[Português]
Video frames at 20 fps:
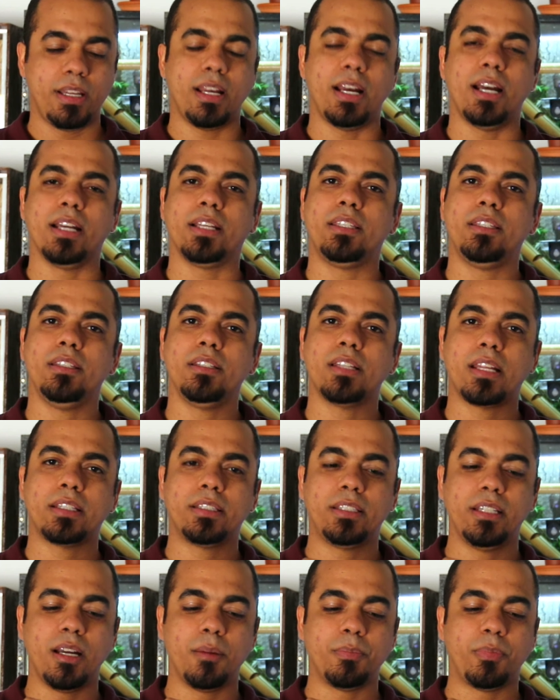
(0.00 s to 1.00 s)
aqui na
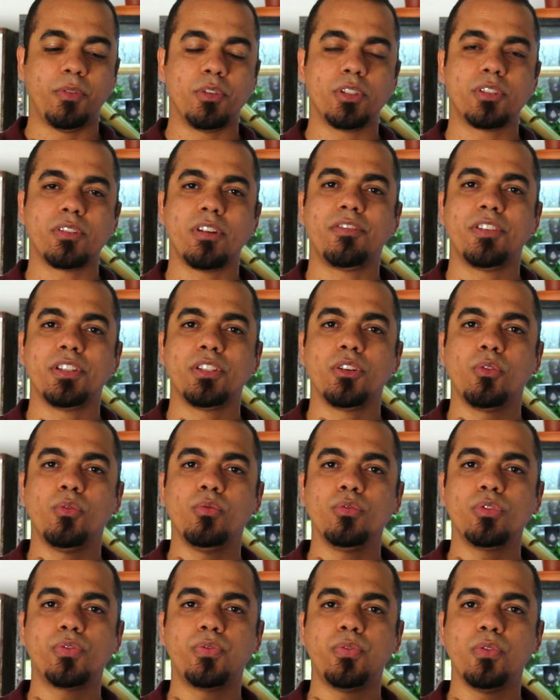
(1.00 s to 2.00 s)
tampa você vai fazer
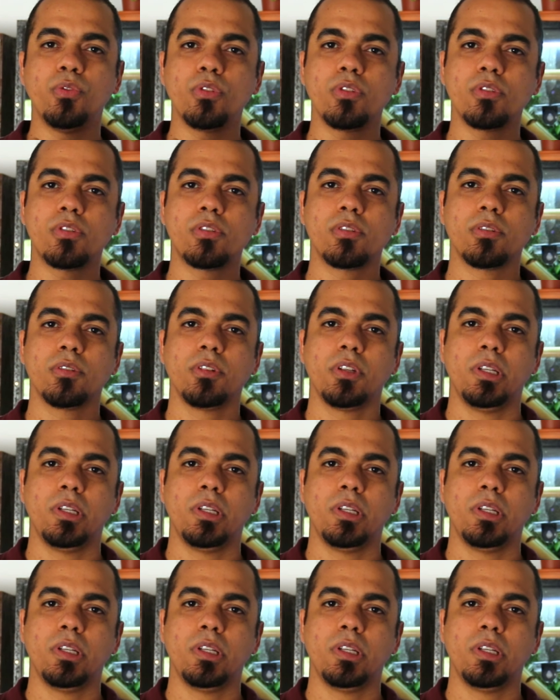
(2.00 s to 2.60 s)
alguns furos.